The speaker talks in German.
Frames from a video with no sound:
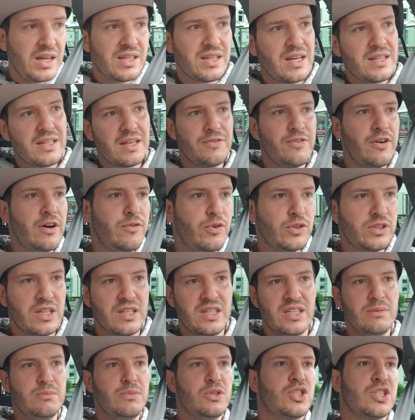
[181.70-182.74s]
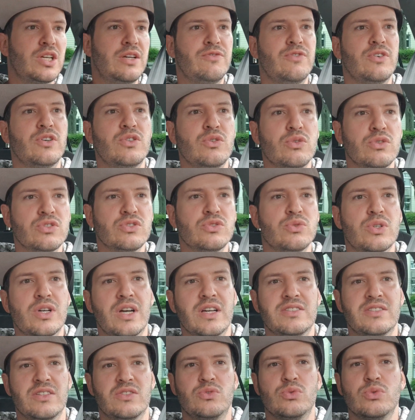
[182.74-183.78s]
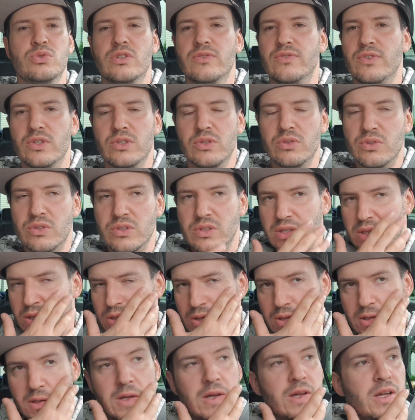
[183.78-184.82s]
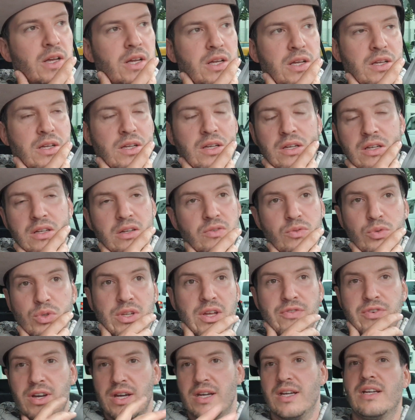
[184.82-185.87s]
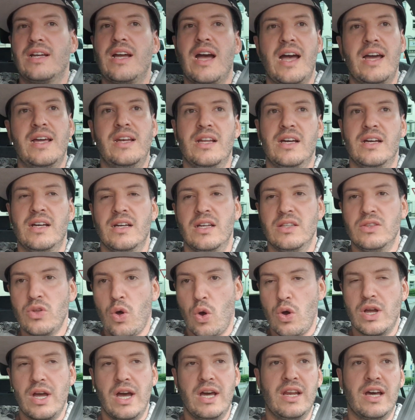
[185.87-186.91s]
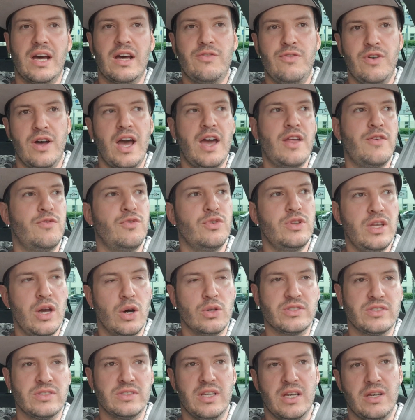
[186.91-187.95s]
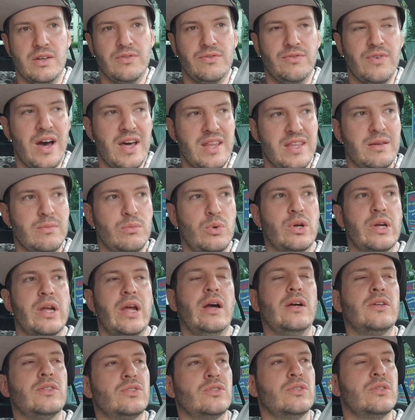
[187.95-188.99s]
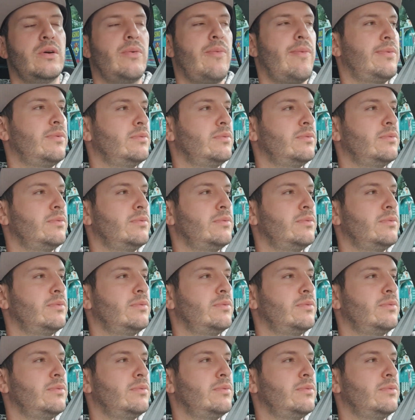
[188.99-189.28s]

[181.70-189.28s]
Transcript: Einer Frankfurt an Image einfach nur so krass dazu gewonnen und äh, wurde einfach ein geiler, noch geilerer Verein für die Außenwahrnehmung, ja, so.